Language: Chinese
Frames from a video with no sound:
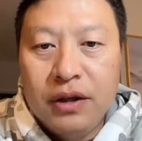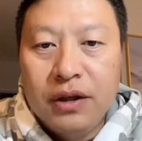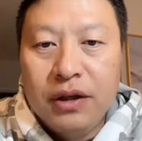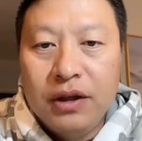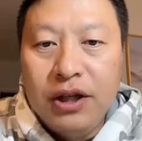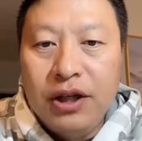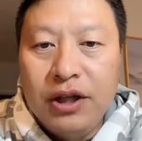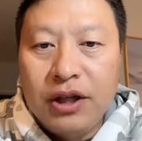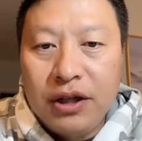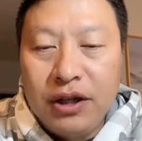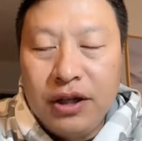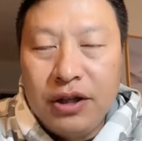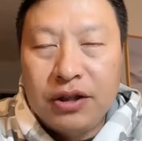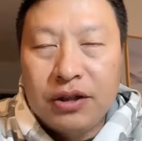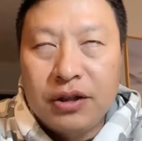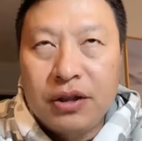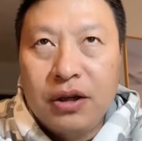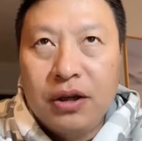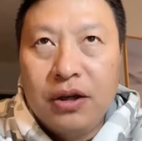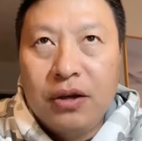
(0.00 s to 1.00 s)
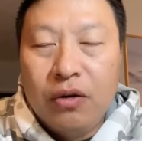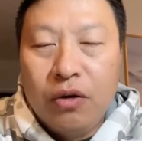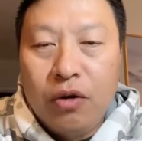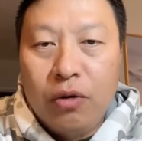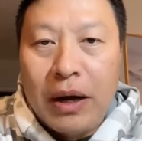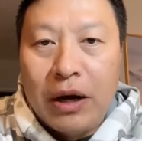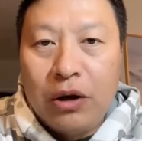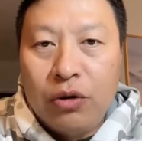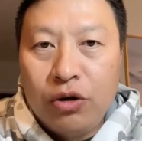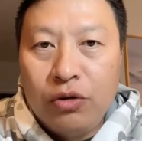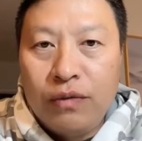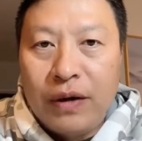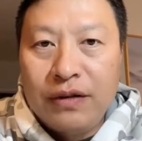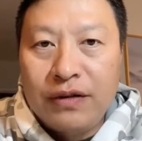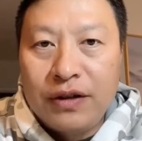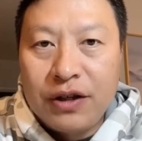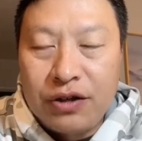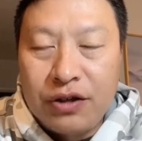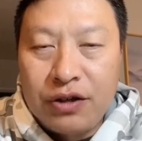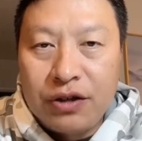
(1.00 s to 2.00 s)
另一个例子，我买活动房
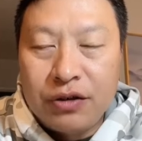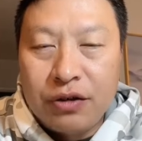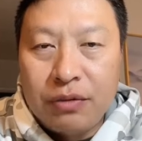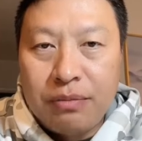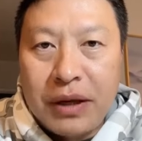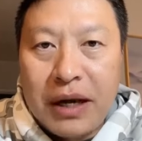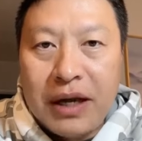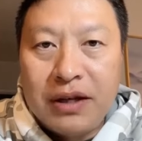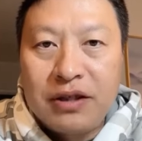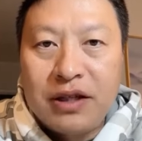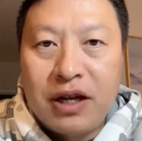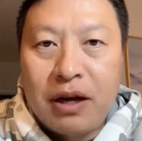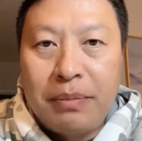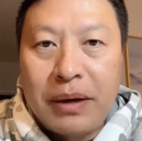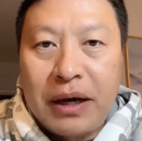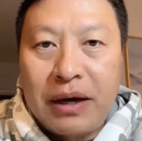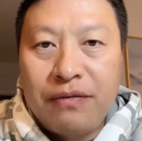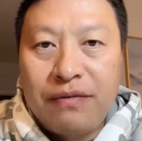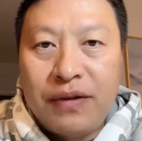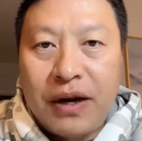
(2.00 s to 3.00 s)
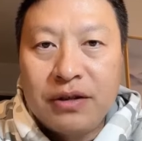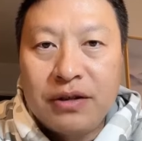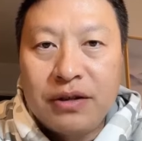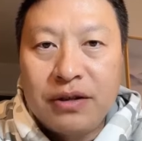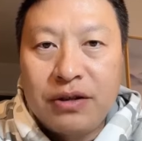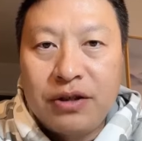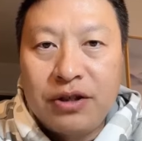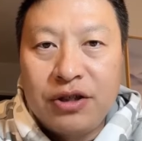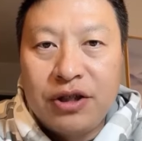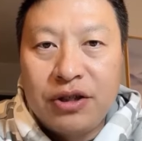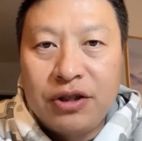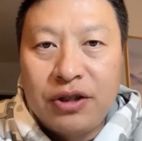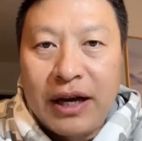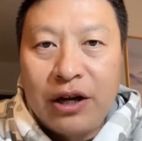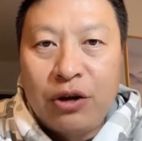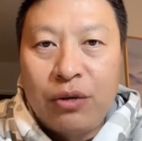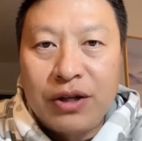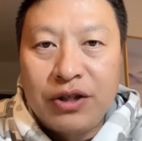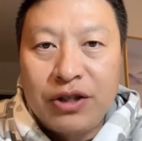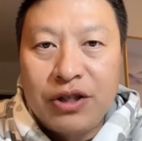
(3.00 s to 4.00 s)
社区的时候，本来是想把房子自己
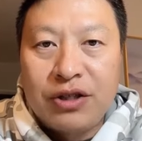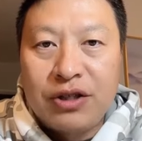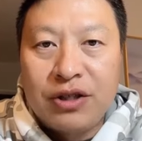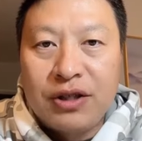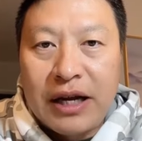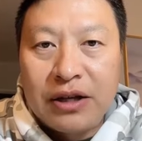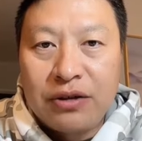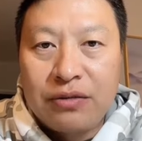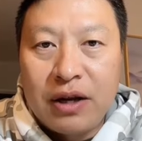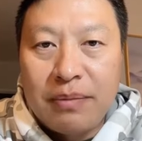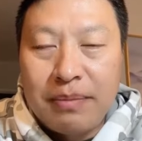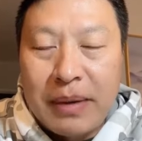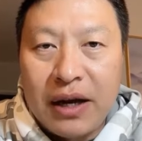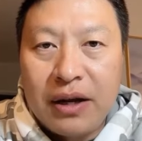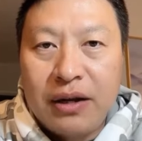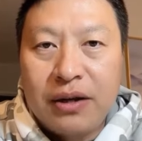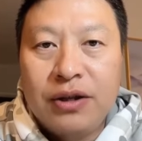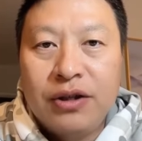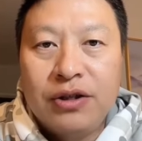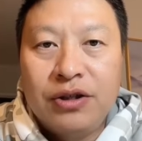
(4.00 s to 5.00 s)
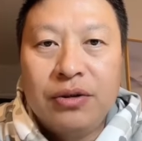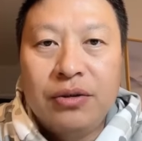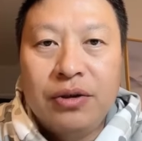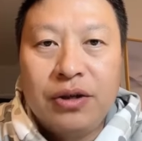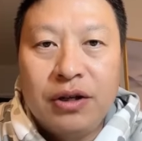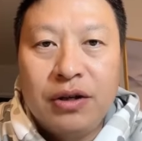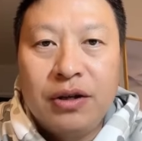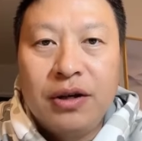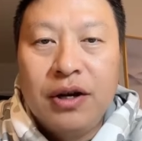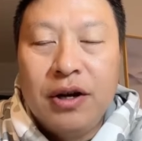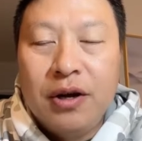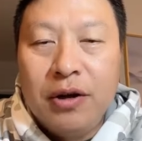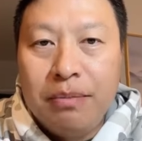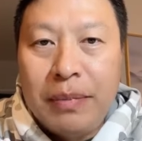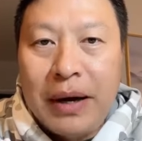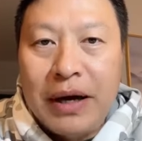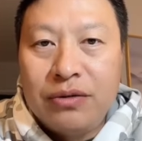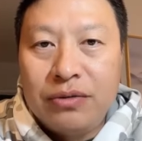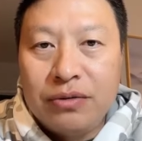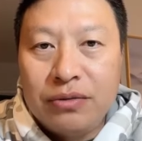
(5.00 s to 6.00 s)
贷款净值拿出来买，结果呢，
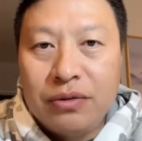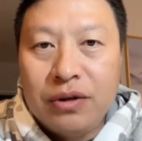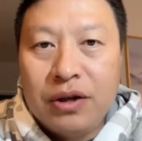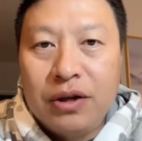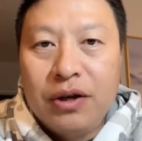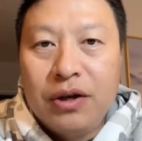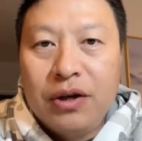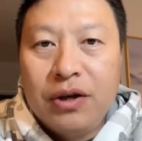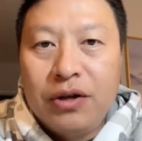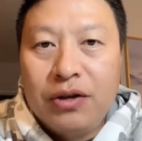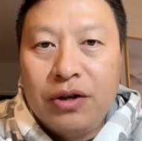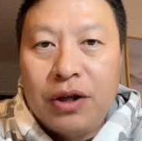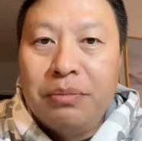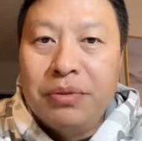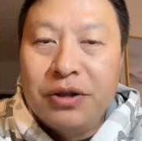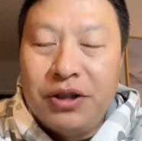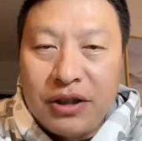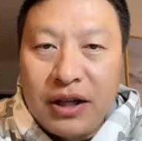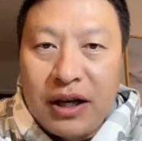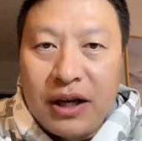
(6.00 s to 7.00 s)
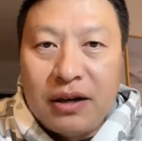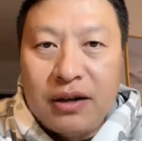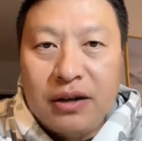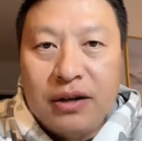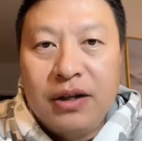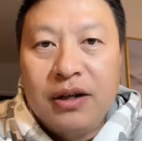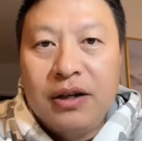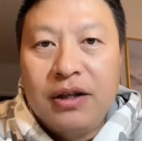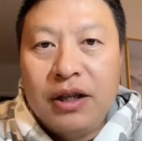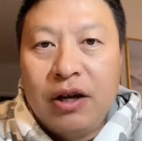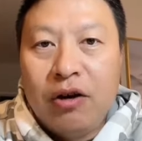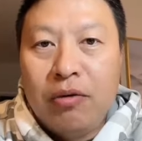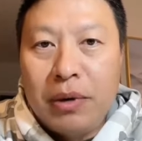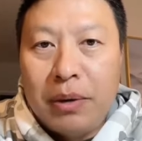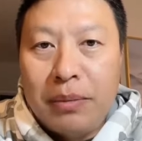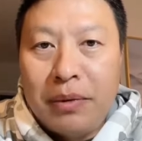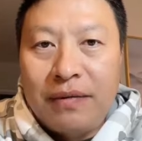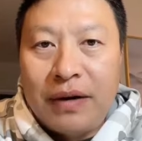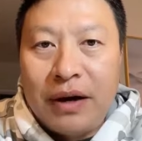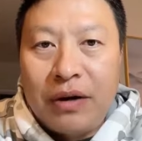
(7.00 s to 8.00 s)
卖主等不及了，那我
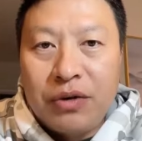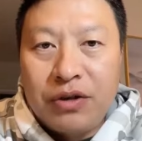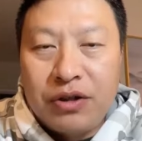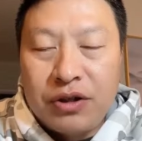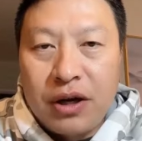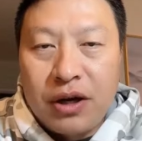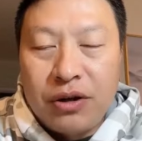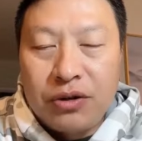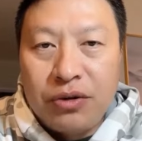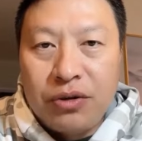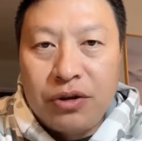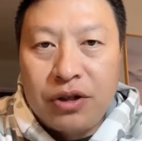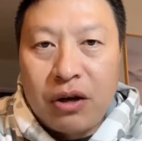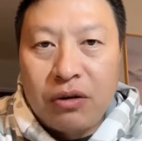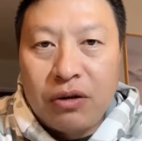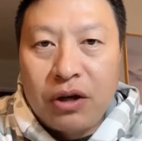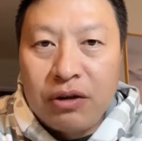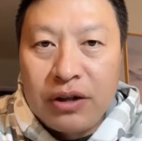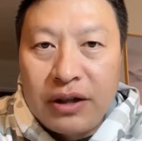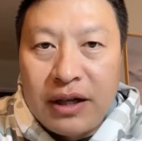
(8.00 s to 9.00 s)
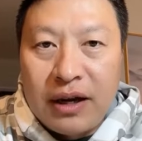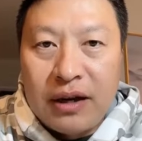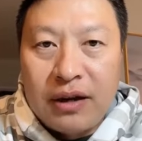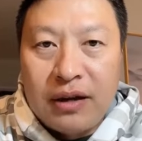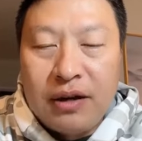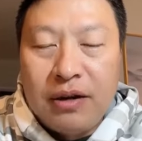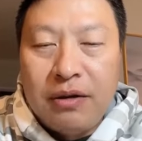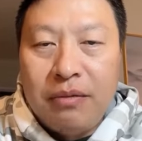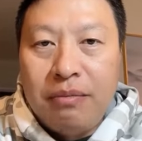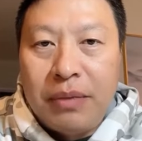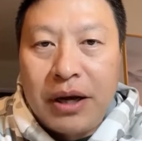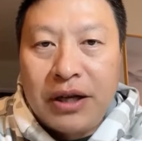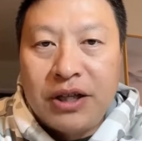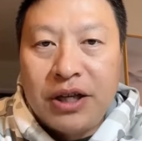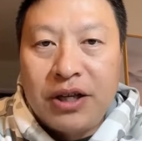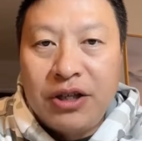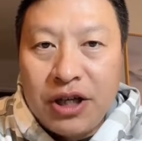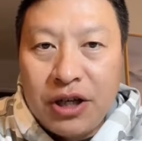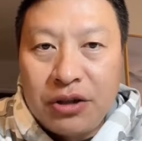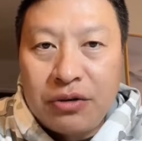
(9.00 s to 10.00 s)
没办法，我只好去找高利贷把
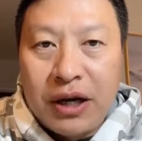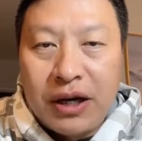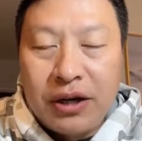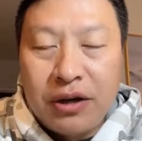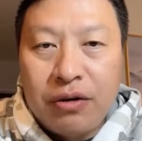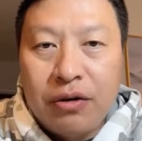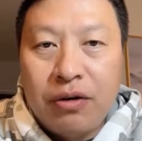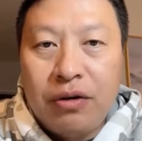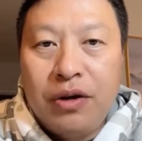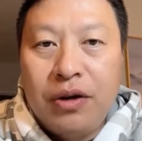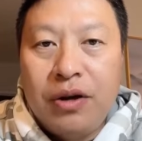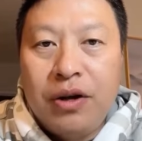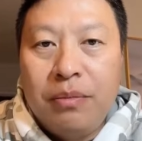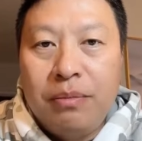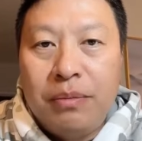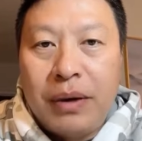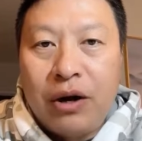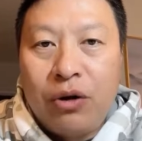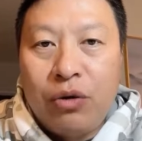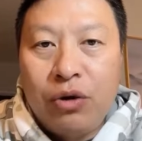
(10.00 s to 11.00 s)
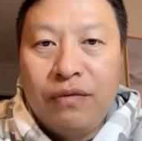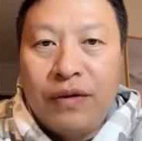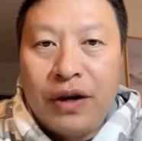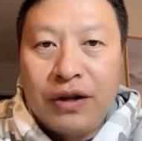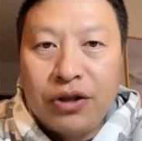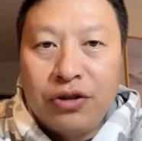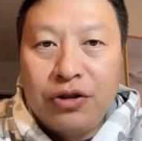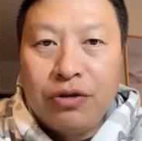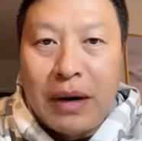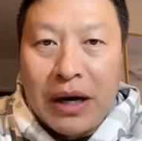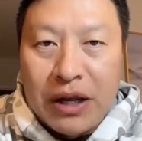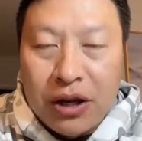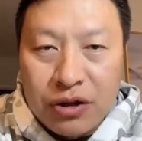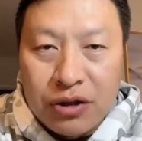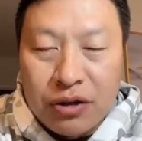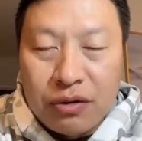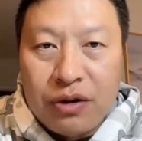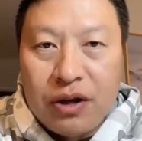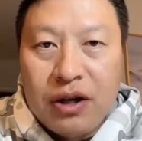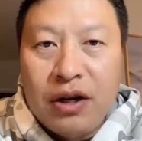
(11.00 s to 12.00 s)
钱借出来以后，把活动房社区买到
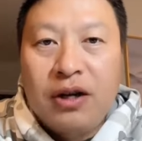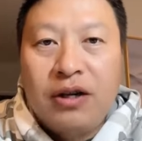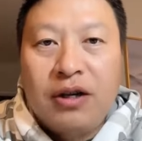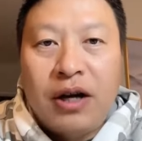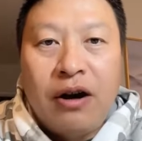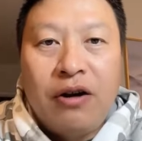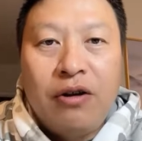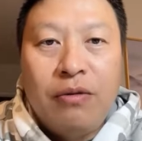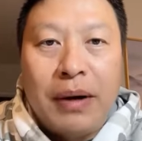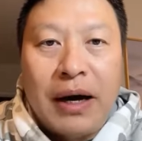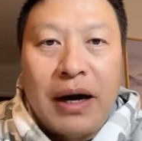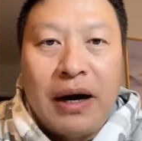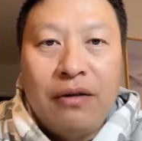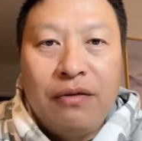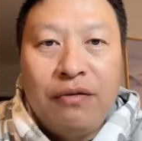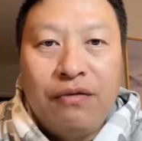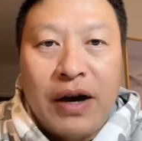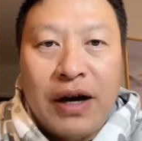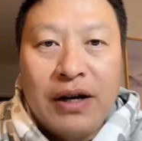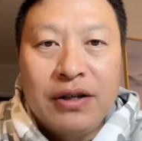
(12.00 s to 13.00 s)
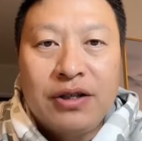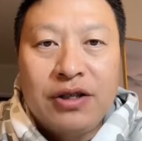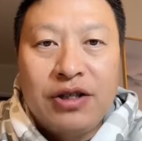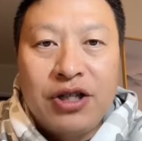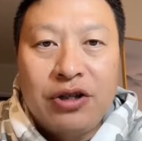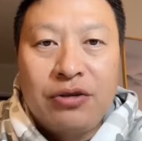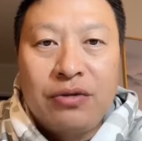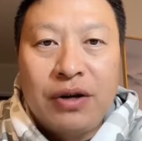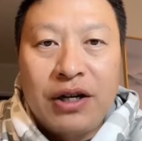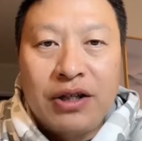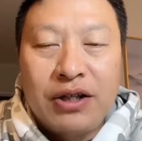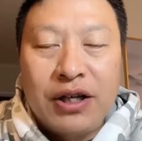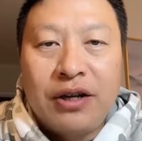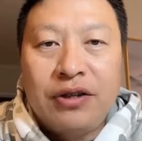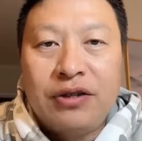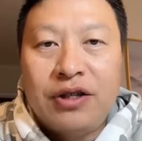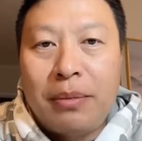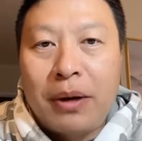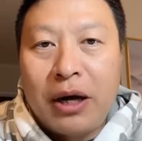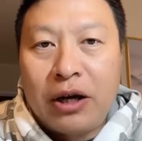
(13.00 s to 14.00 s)
手，然后把房子借出来的
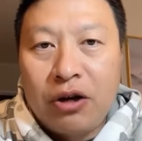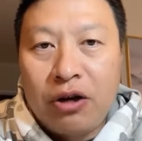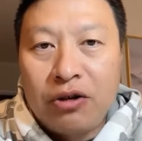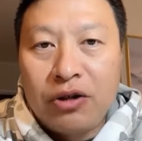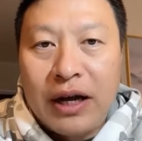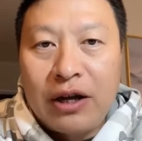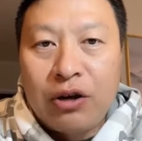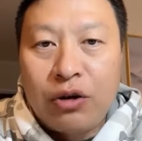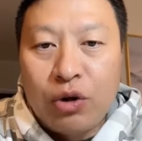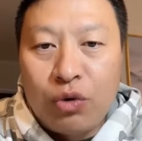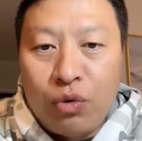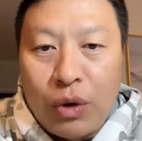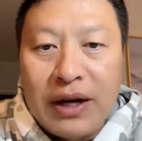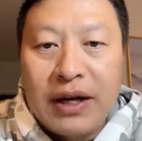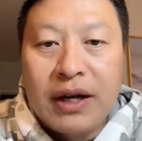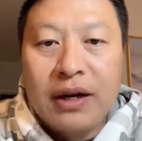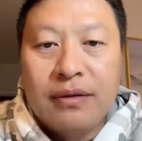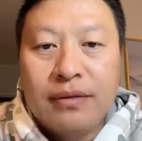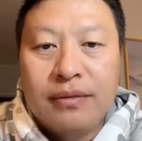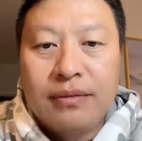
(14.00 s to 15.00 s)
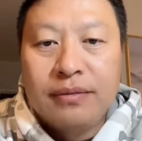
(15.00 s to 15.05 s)
钱再把高利贷给还了。